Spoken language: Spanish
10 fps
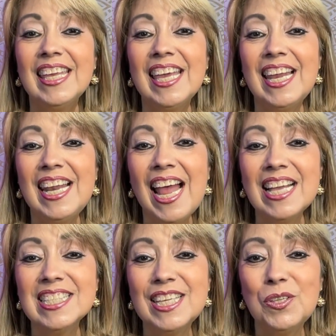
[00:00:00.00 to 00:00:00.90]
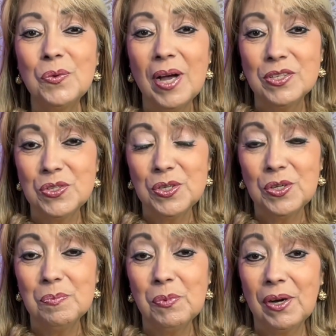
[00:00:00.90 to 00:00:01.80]
que la
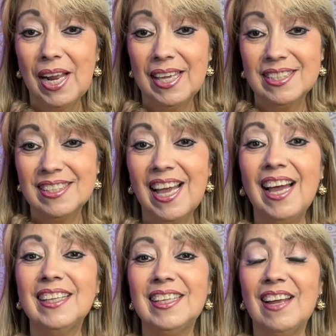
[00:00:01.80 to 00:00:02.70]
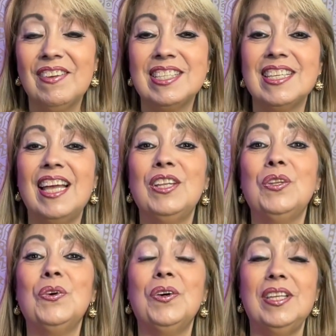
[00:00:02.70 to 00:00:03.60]
situación por la que estás
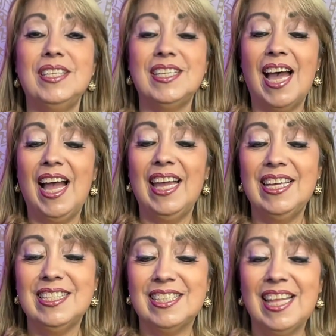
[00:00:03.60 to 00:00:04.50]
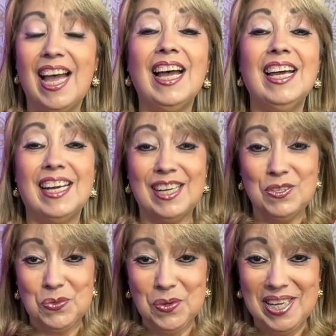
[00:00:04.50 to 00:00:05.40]
atravesando ya está
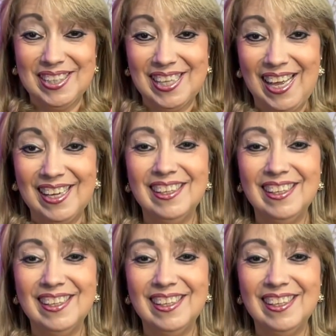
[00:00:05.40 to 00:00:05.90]
resuelta